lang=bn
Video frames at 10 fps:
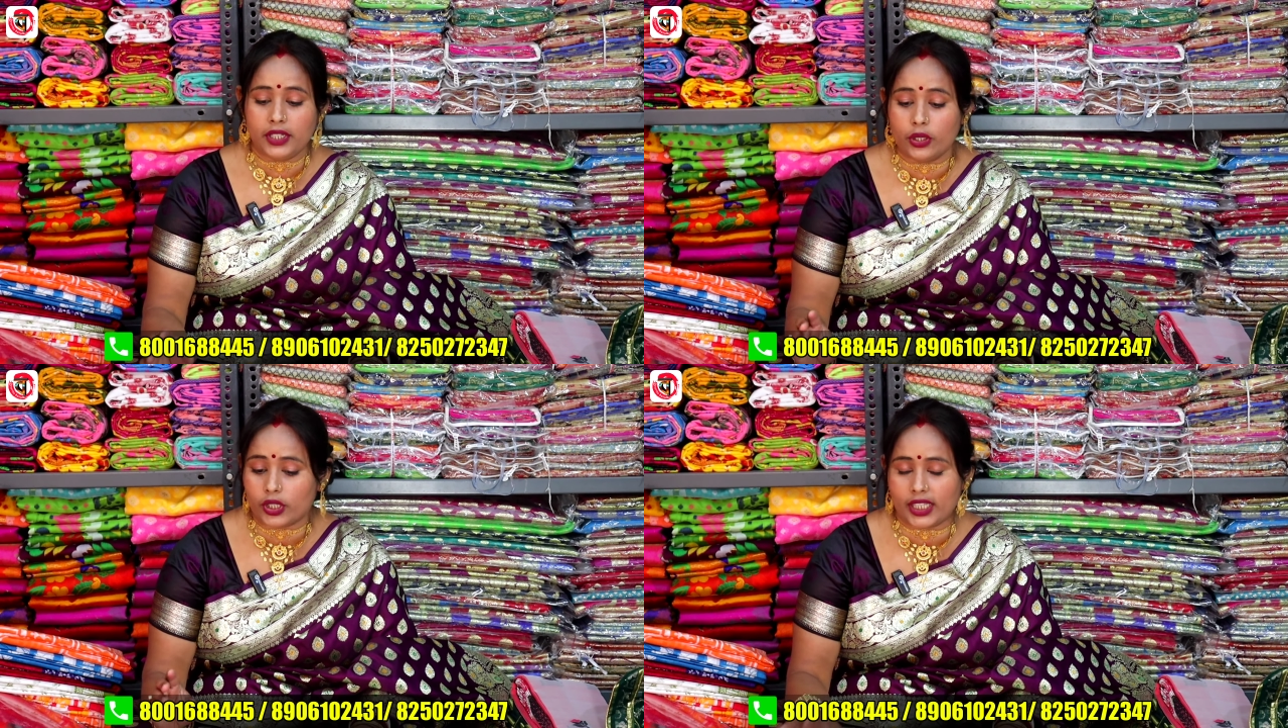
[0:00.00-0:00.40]

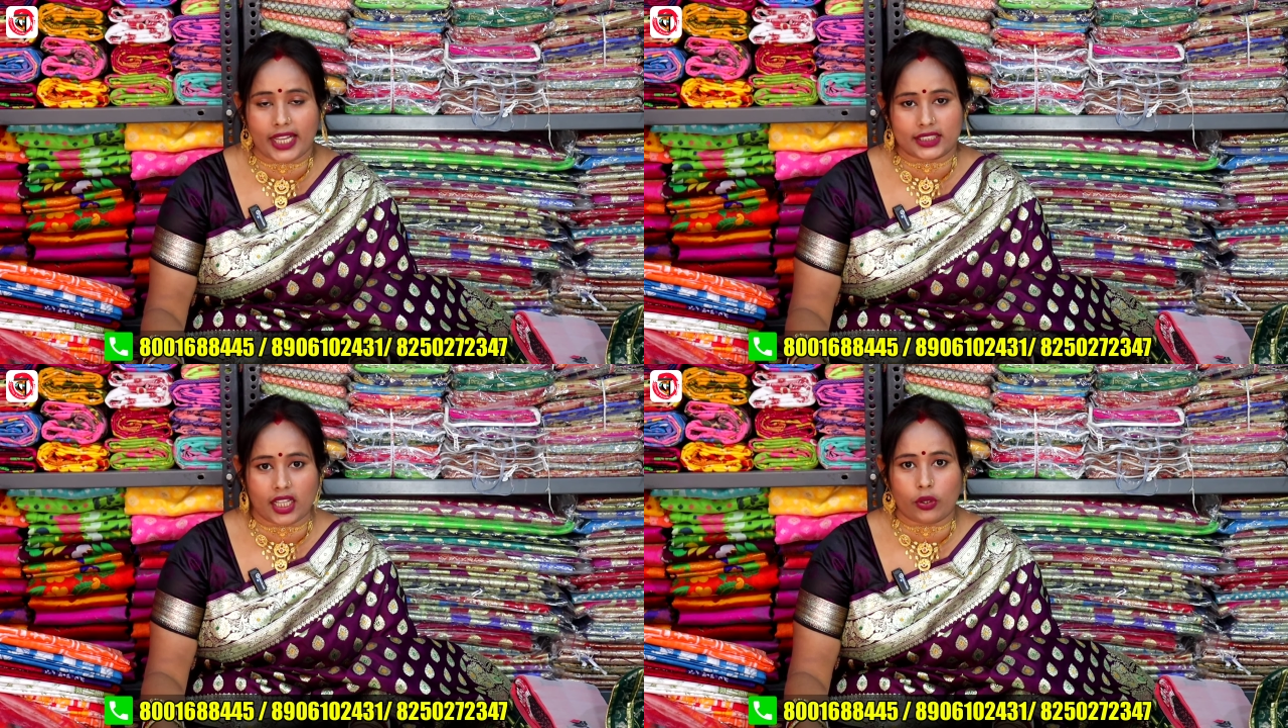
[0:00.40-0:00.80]
ভিডিওটা
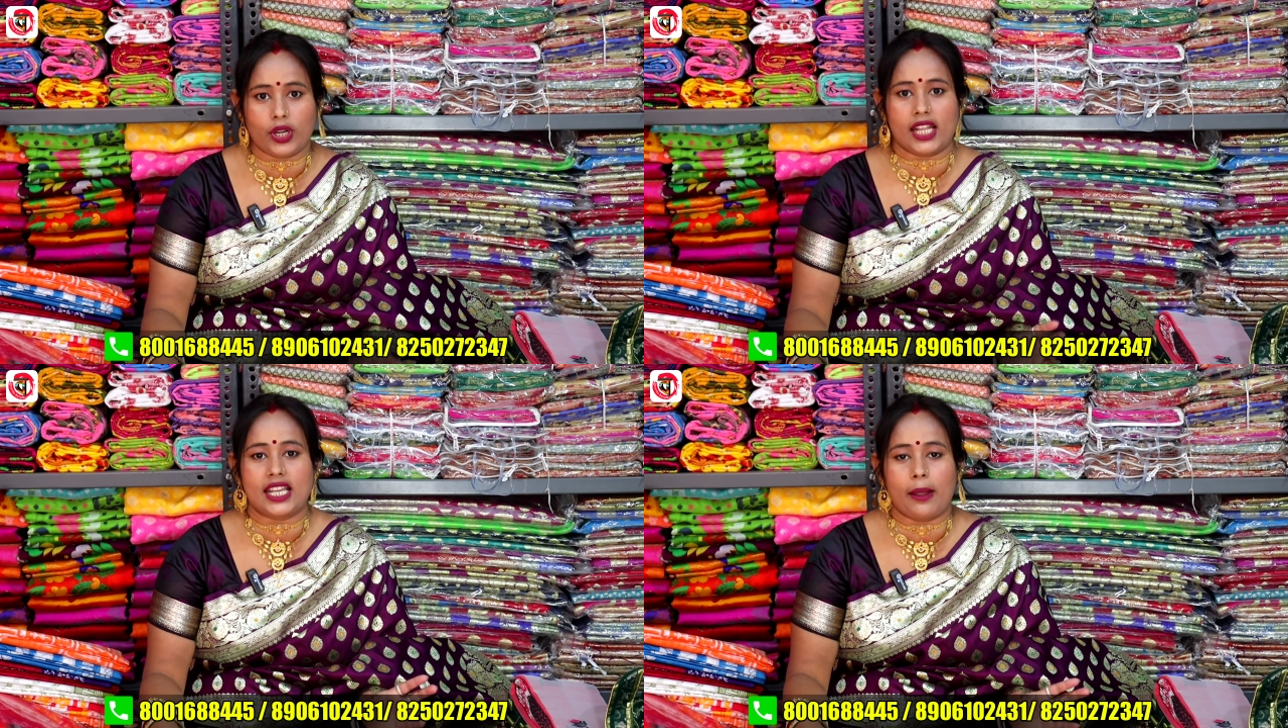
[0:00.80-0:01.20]
দেখতে
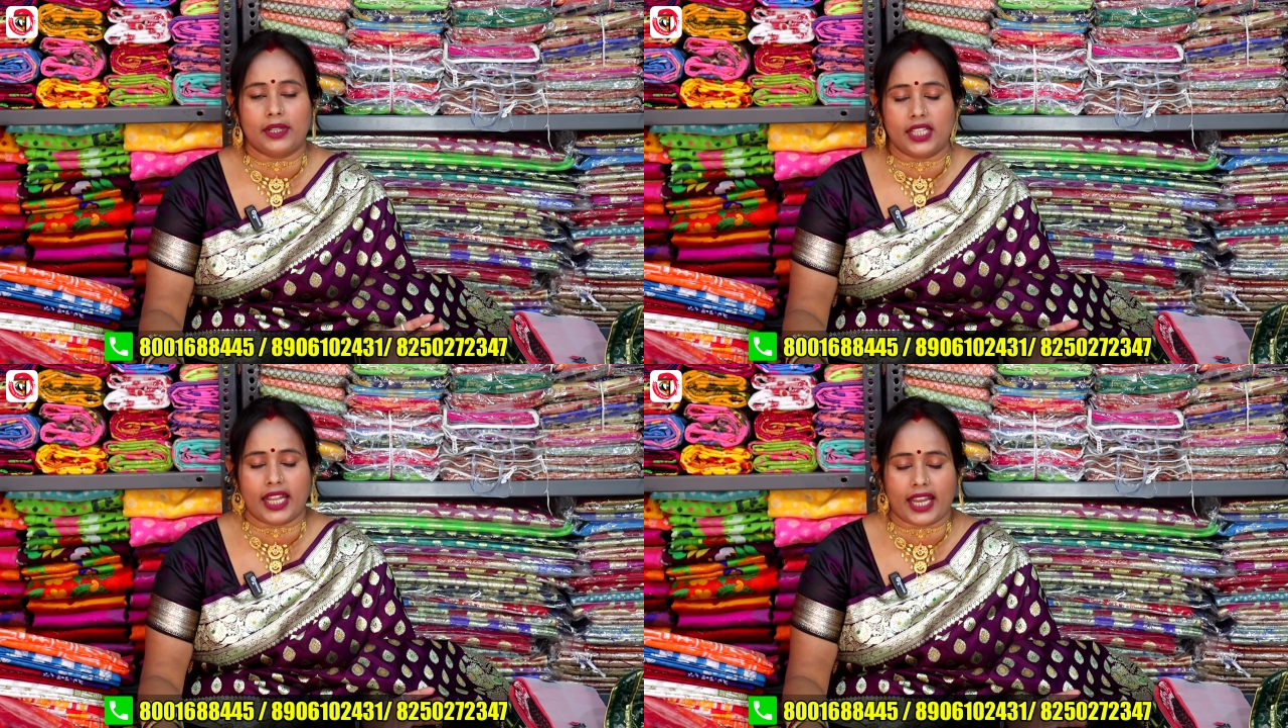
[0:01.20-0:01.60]
থাকুন আজকে
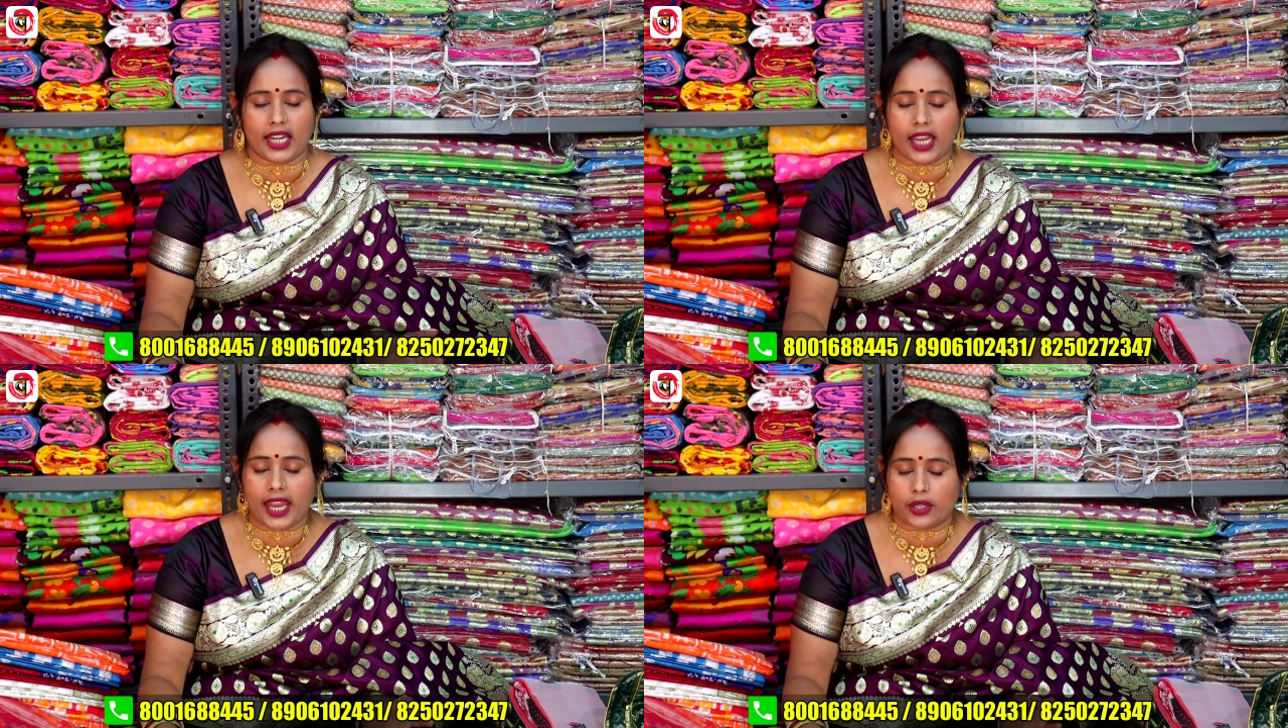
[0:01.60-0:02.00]
আমাদের
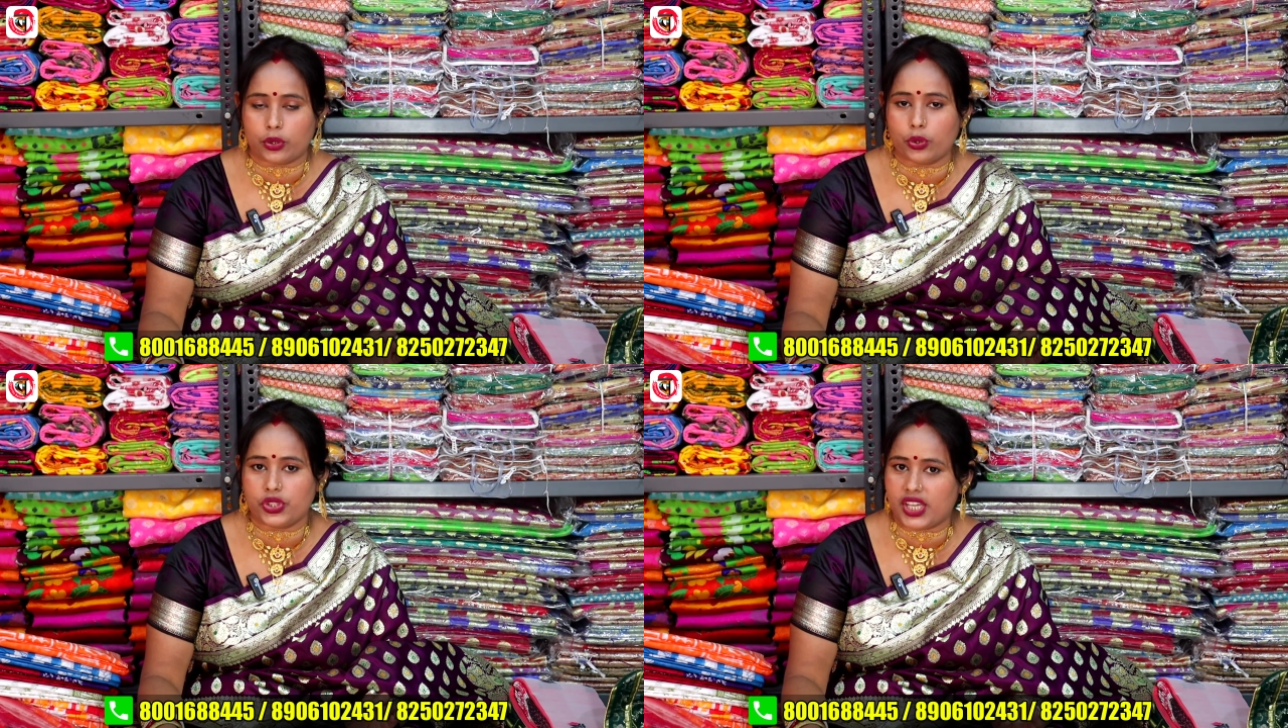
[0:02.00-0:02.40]
এখানে এ
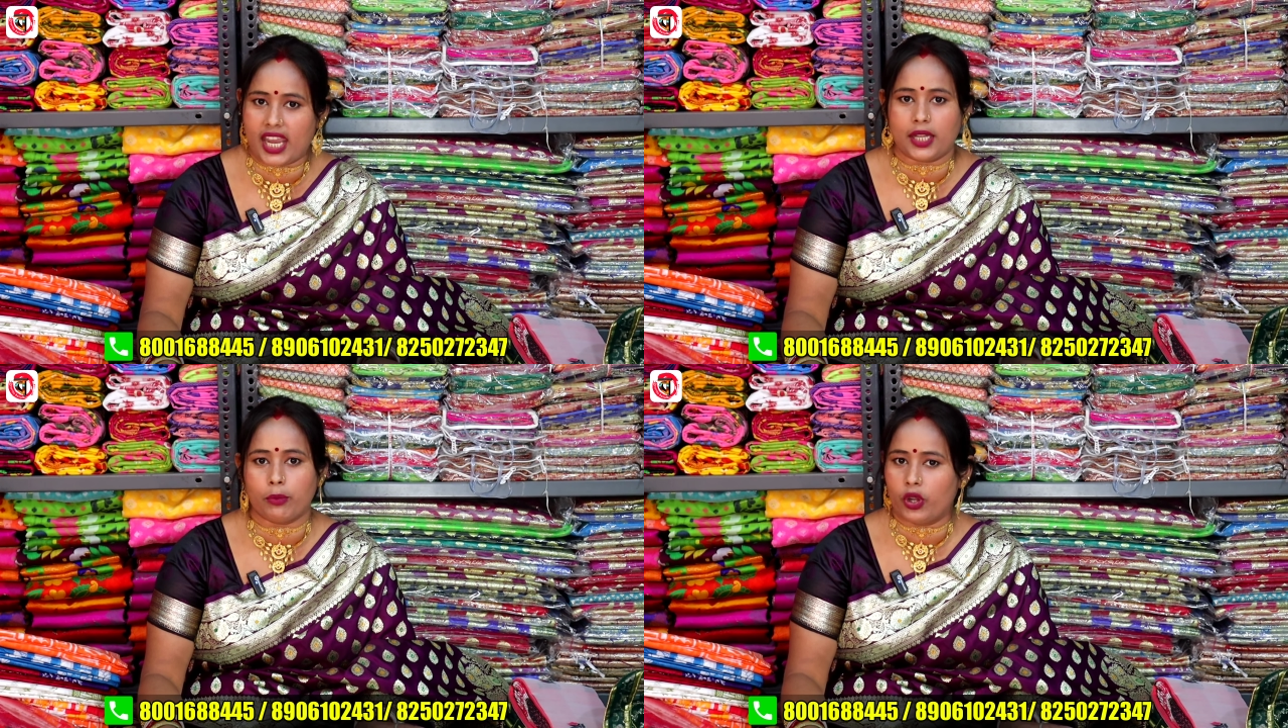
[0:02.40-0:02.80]
টু
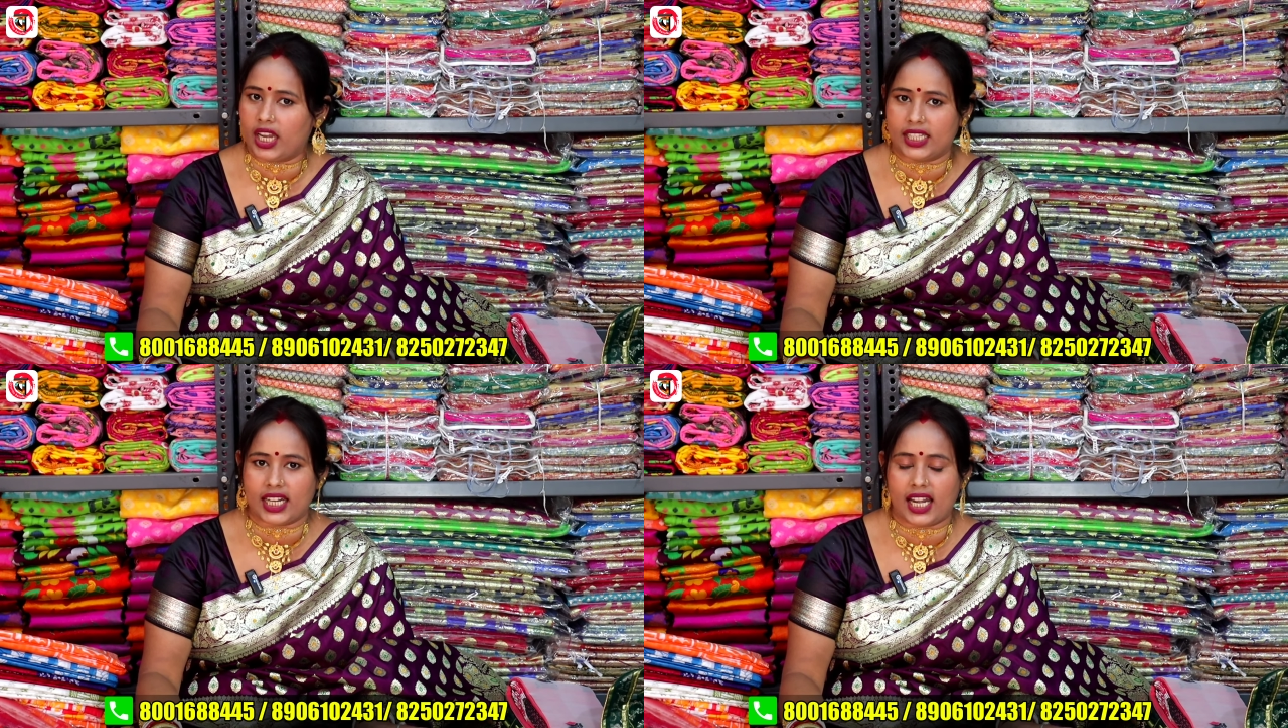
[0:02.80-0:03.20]
জেড
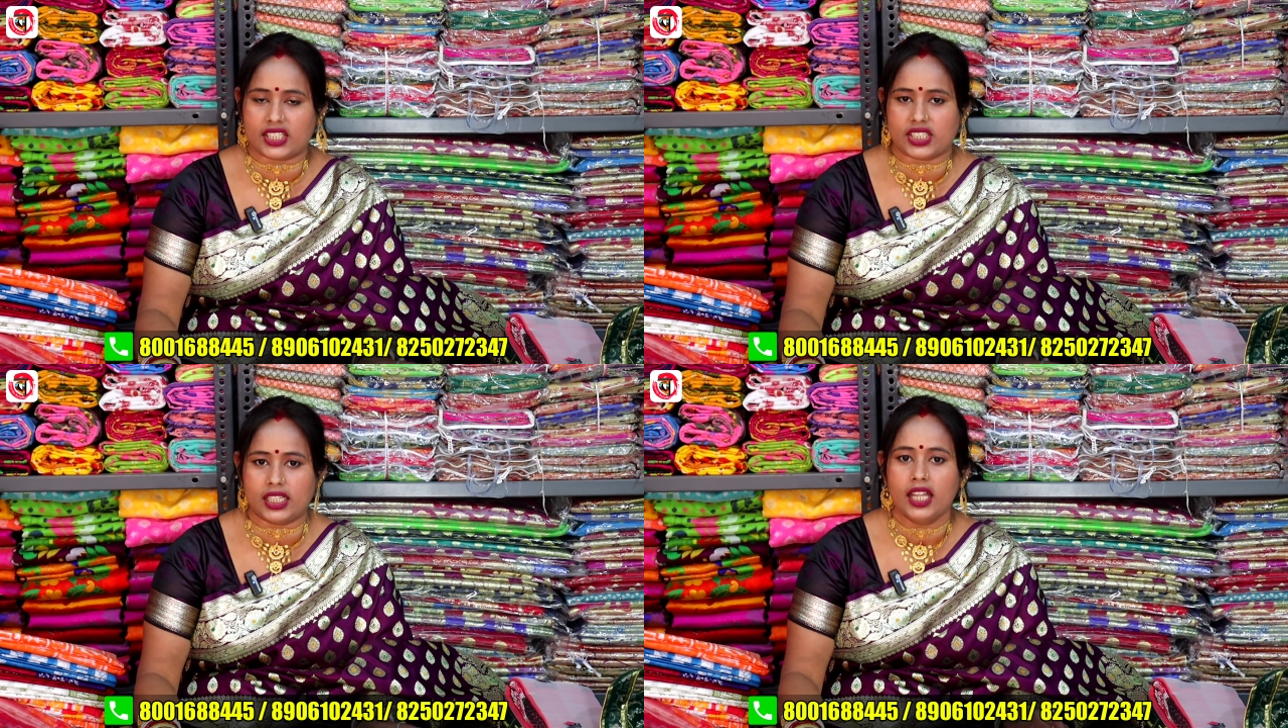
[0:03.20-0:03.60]
মহিলাদের
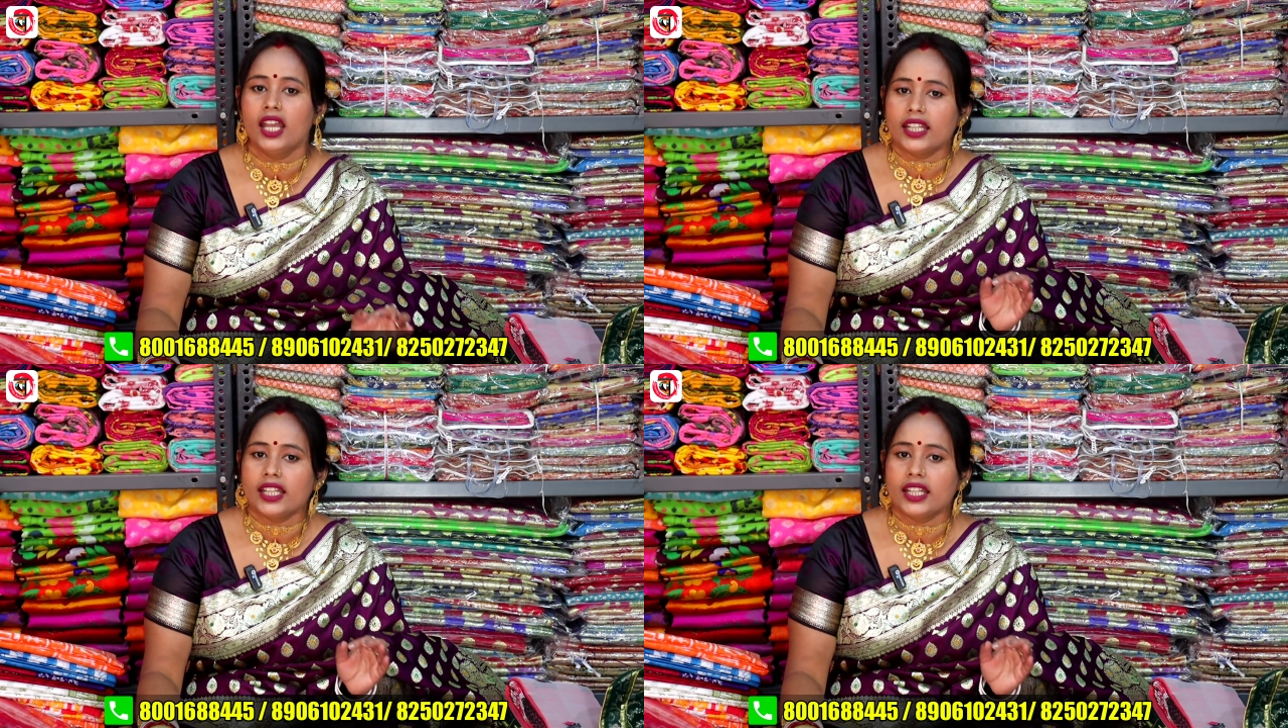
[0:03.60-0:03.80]
কালেকশন